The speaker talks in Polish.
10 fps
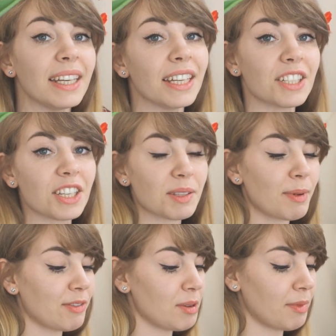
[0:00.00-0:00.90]
Jeszcze
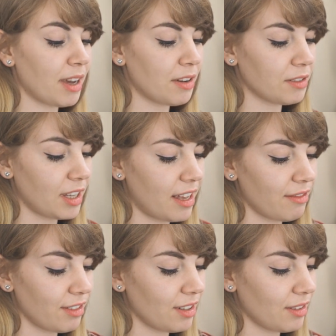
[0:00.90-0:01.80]
sprawdzimy, jak
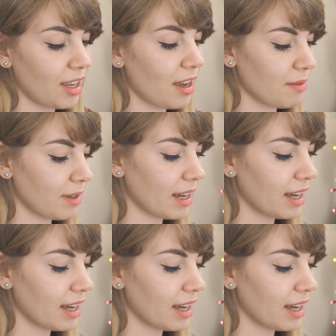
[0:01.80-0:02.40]
one wyglądają na